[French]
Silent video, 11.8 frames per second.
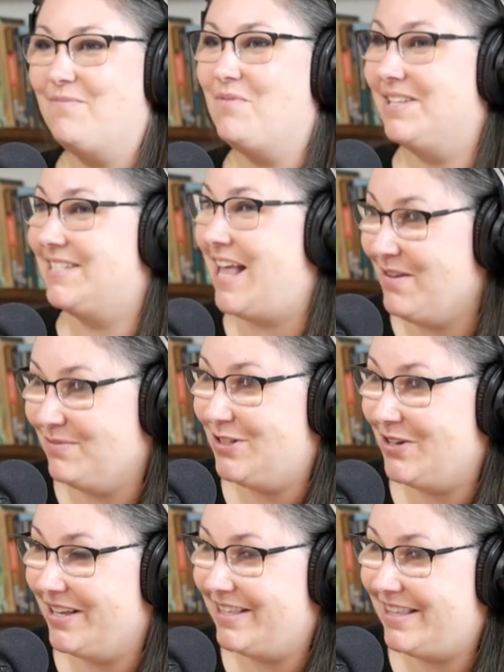Et moi, ça me
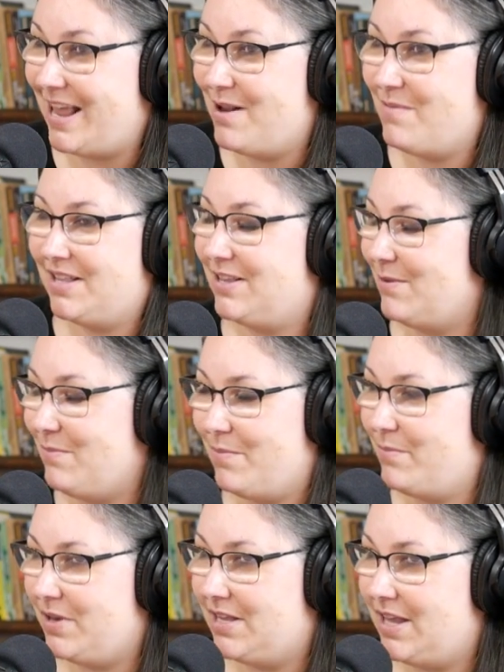choque tellement, t'as
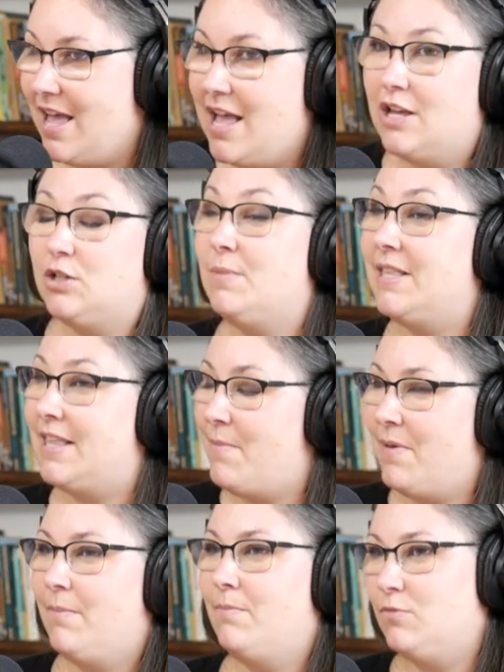même pas aidé Je m'étais
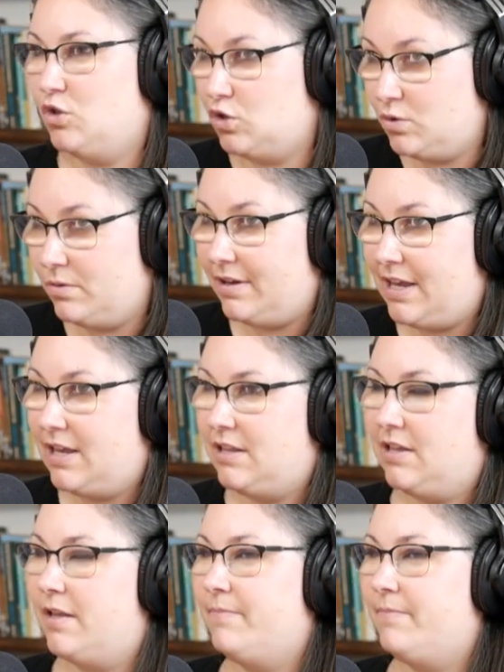même juré